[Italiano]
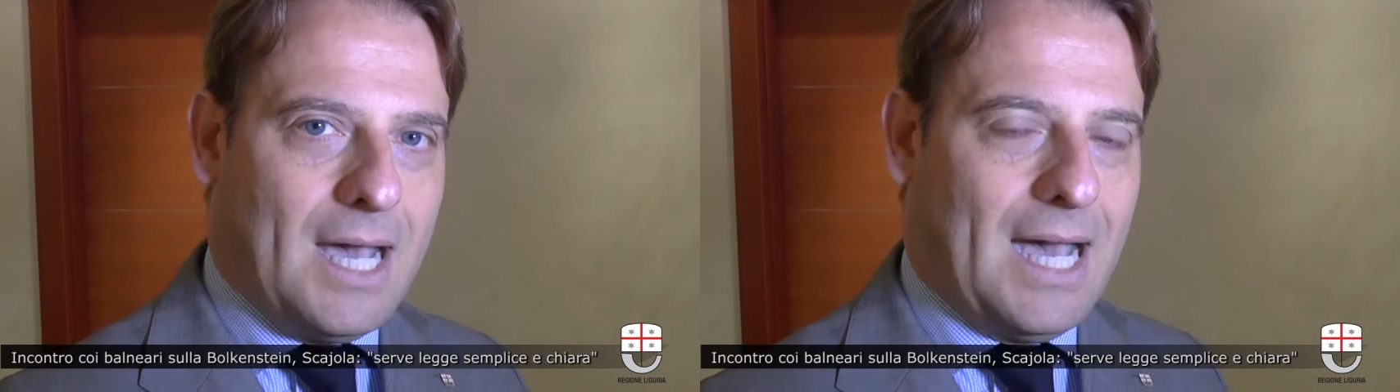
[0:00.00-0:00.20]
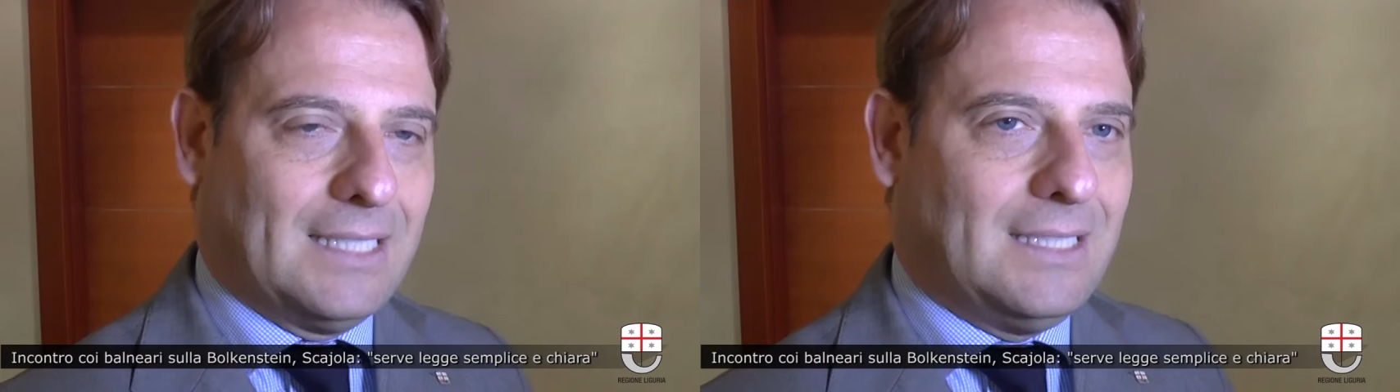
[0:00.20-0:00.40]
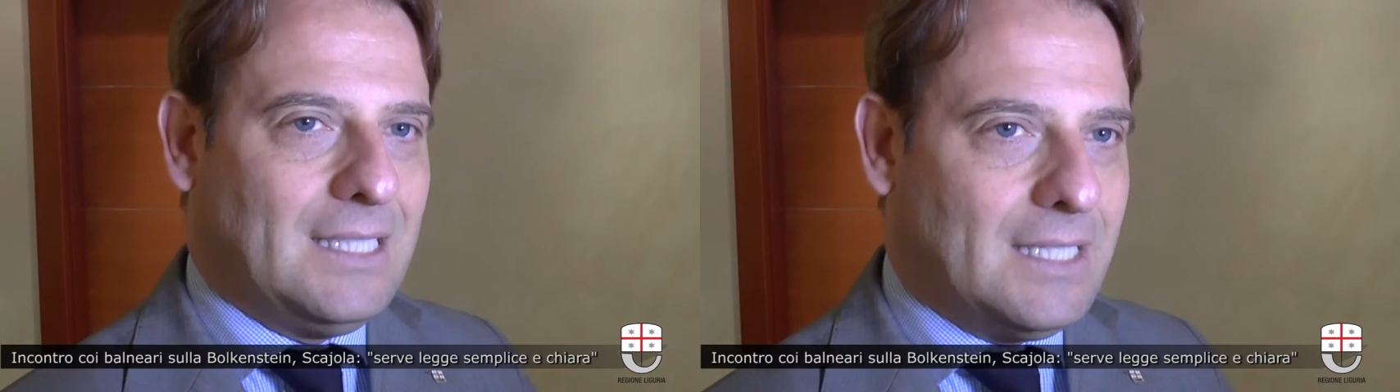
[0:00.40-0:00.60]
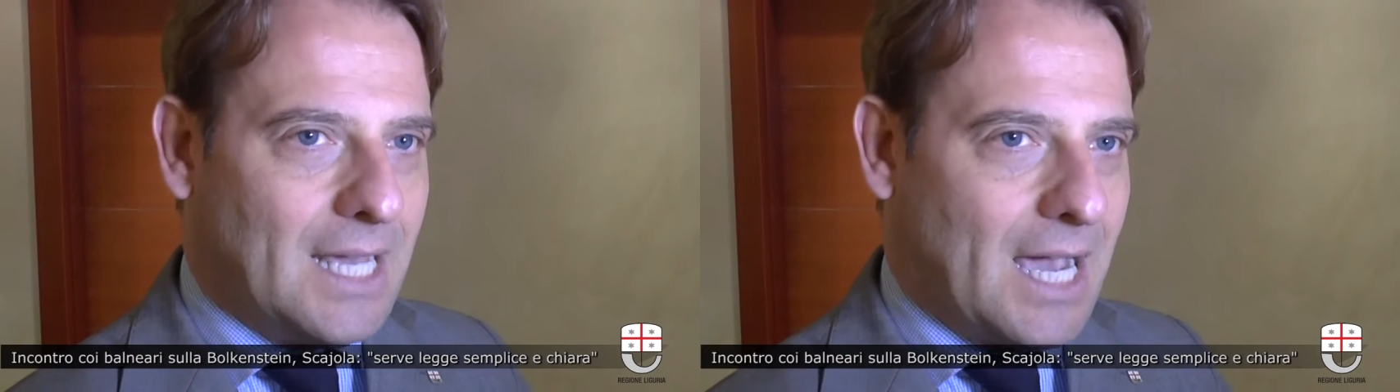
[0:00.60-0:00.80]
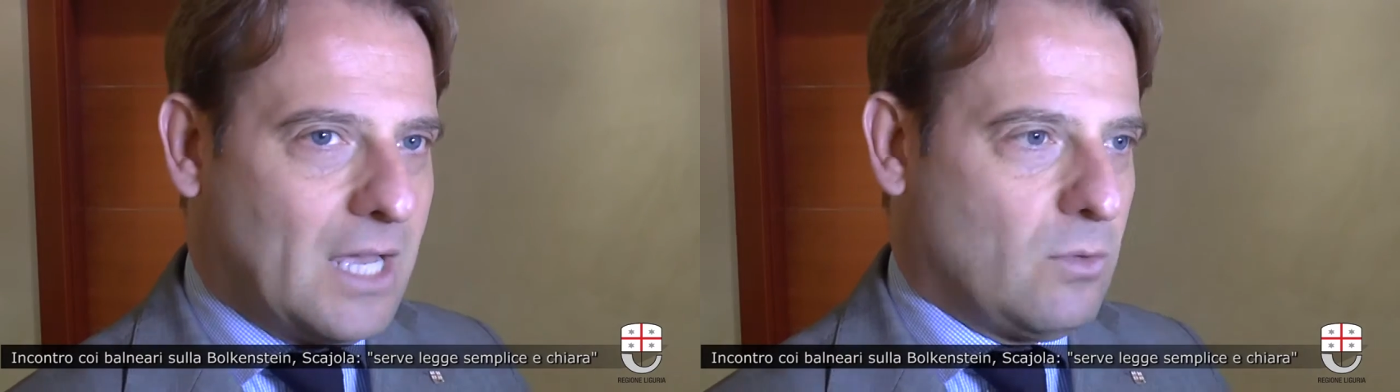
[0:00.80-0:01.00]
a
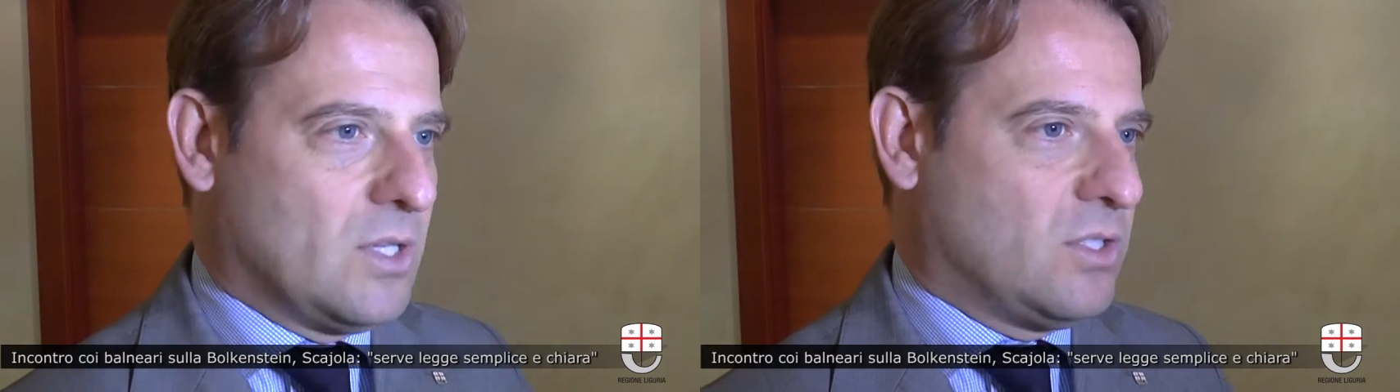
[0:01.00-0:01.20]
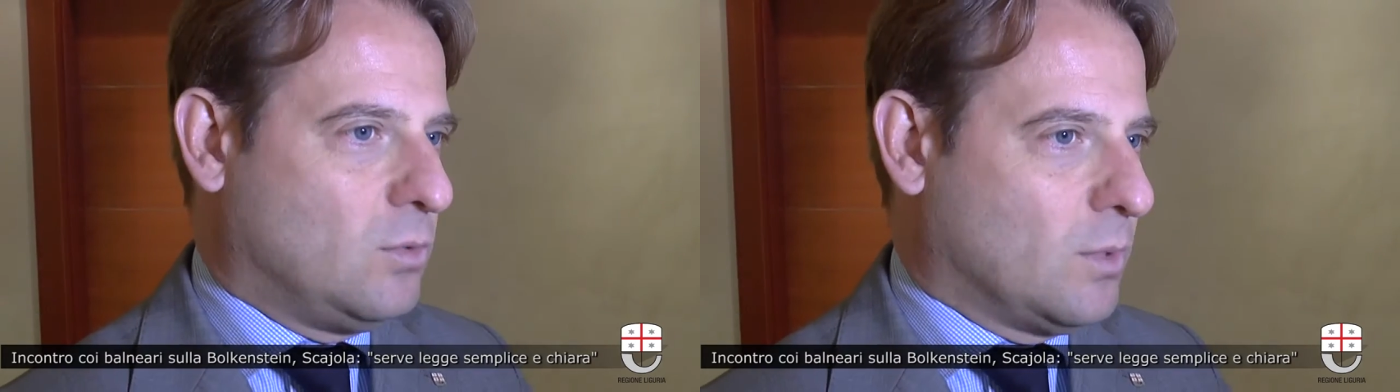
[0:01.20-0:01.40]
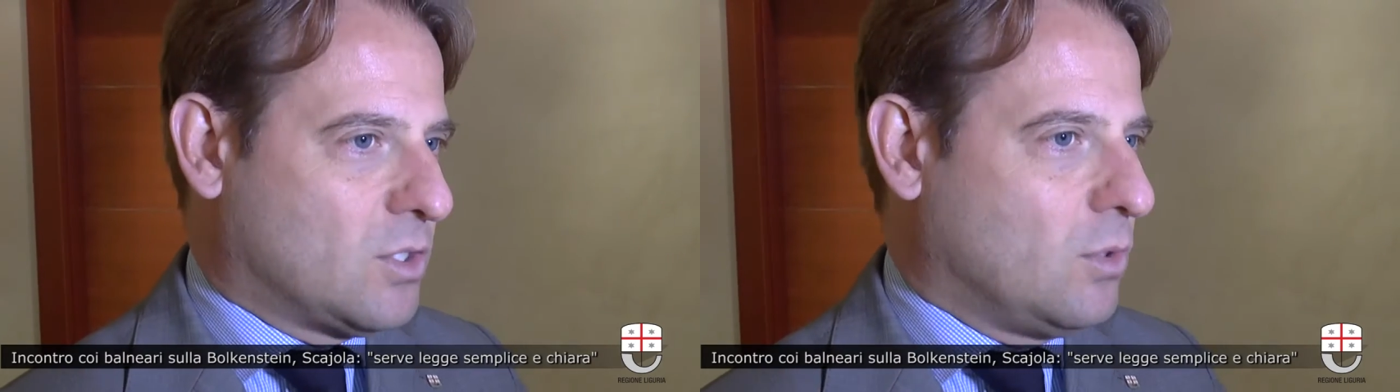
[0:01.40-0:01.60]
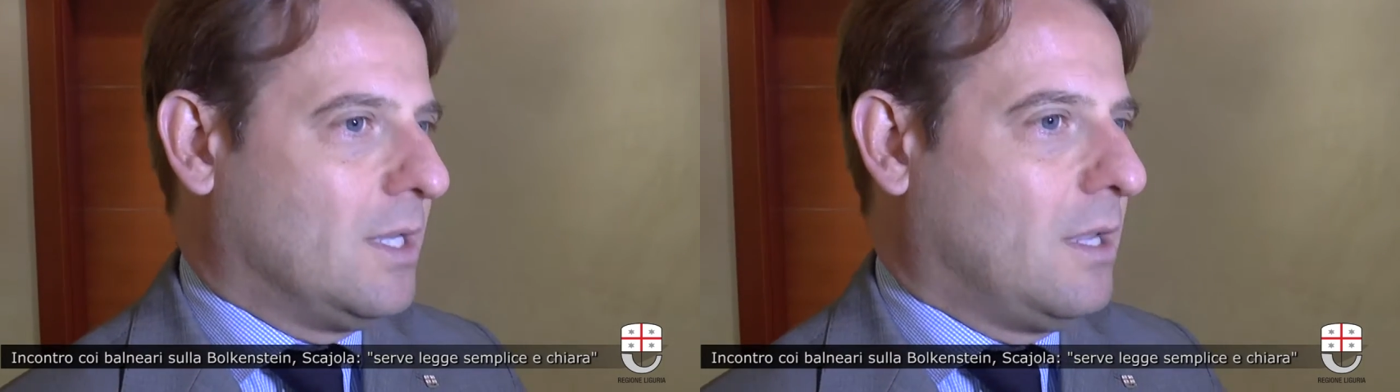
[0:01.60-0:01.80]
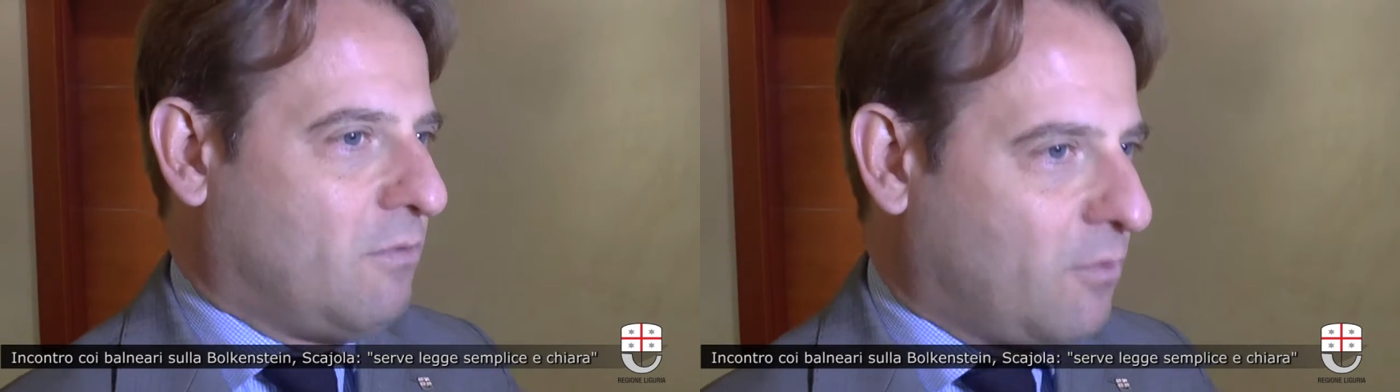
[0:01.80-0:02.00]
delineare una
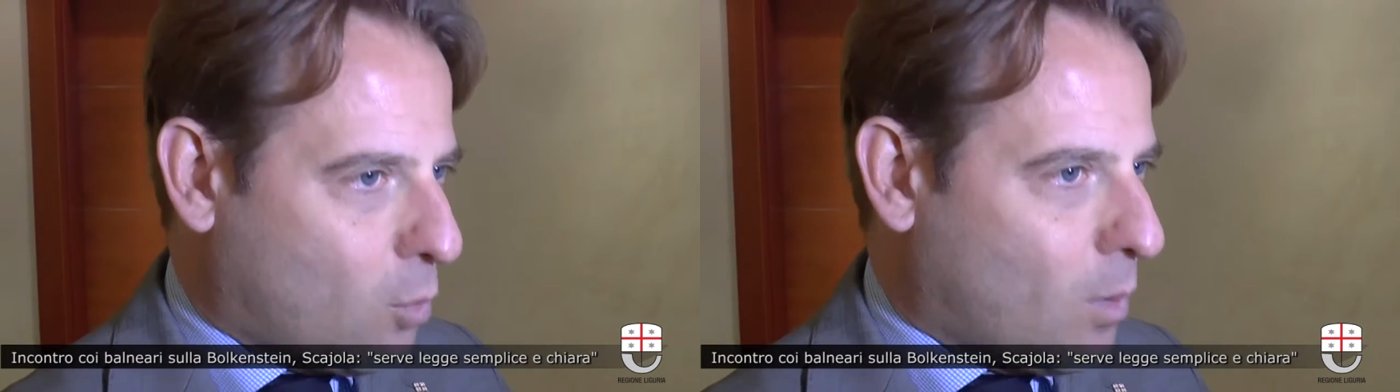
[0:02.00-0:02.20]
situazione che